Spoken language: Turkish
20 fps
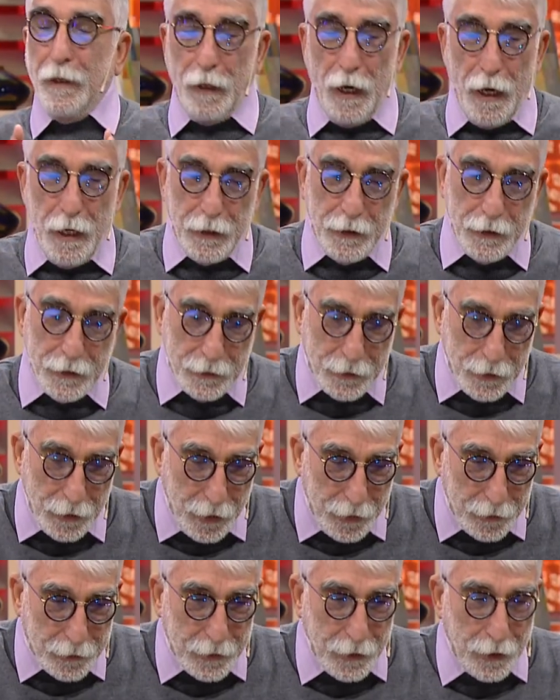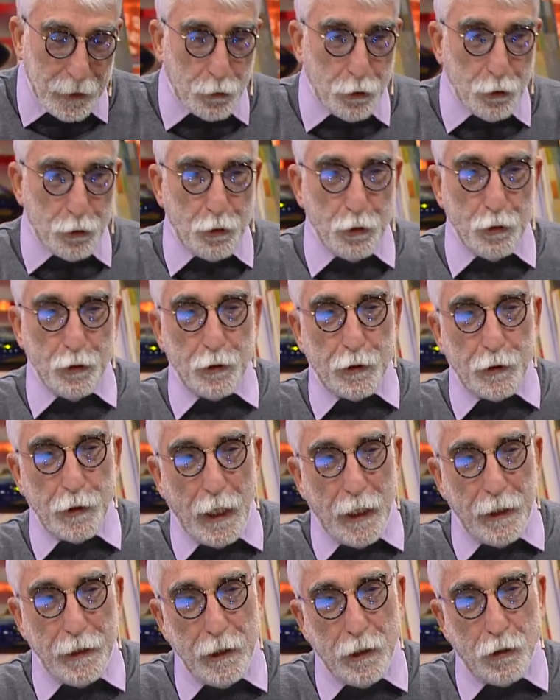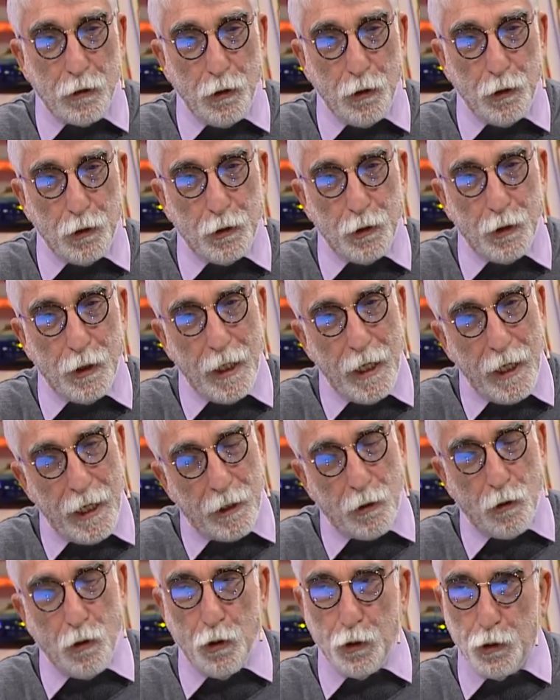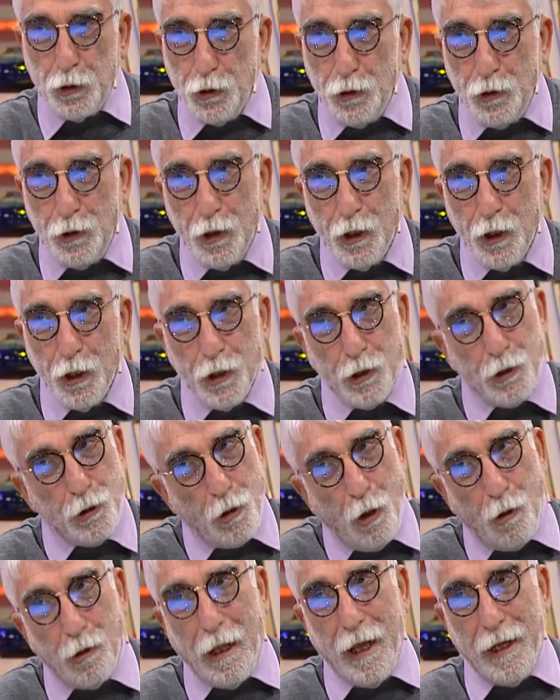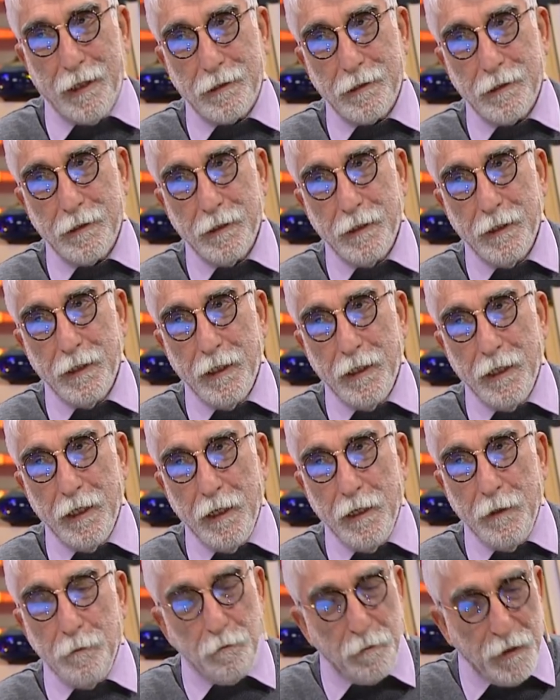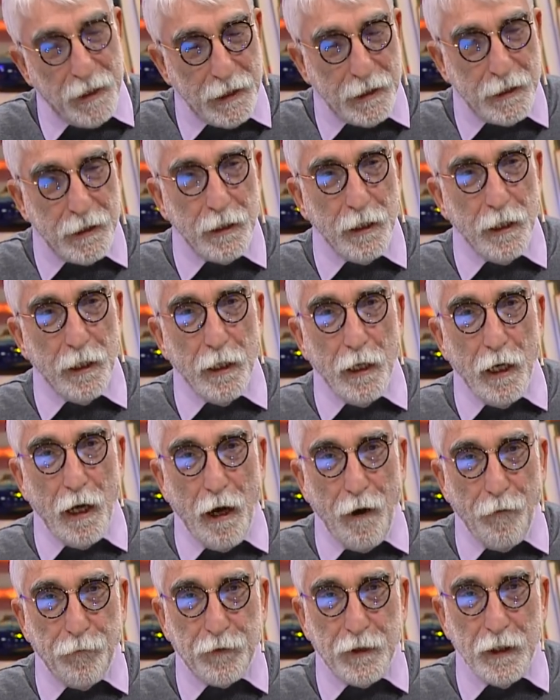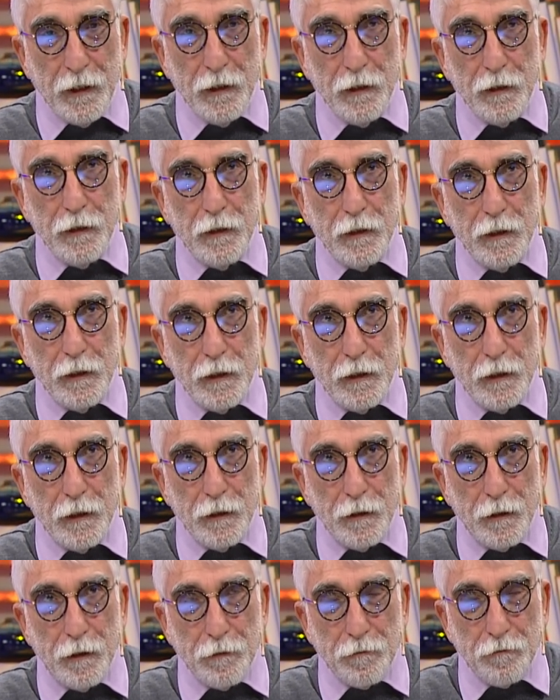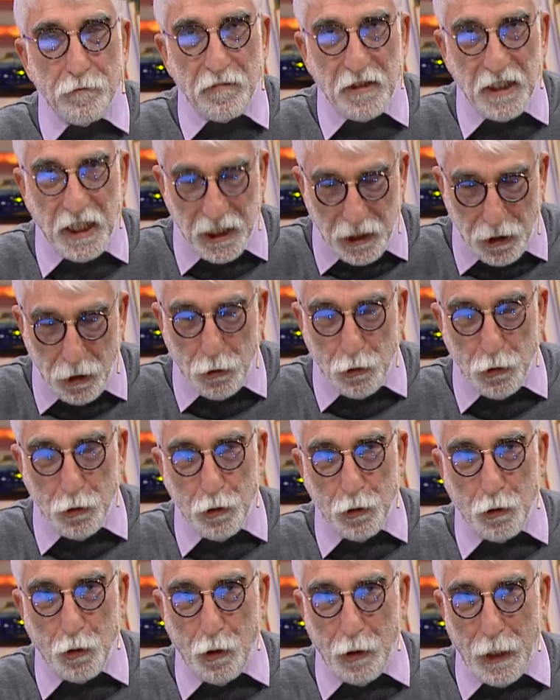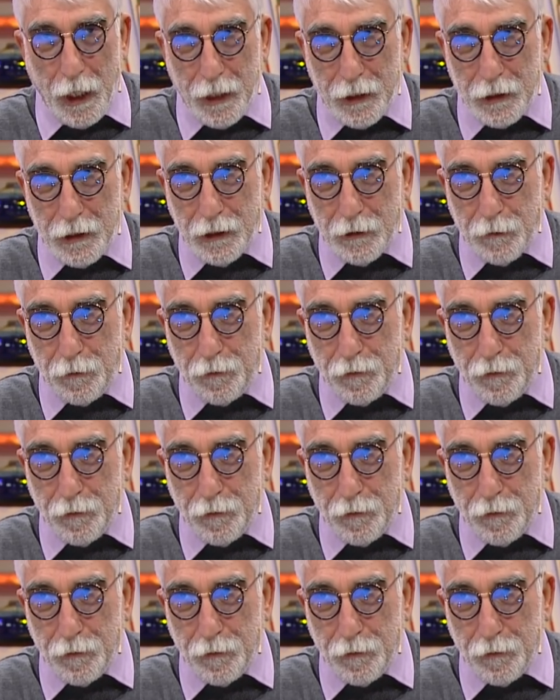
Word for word: Ankara Sanat Tiyatrosu'nun sahneye koyduğu her oyun dolar. Biz Haftanın e, 7 günü dolardık.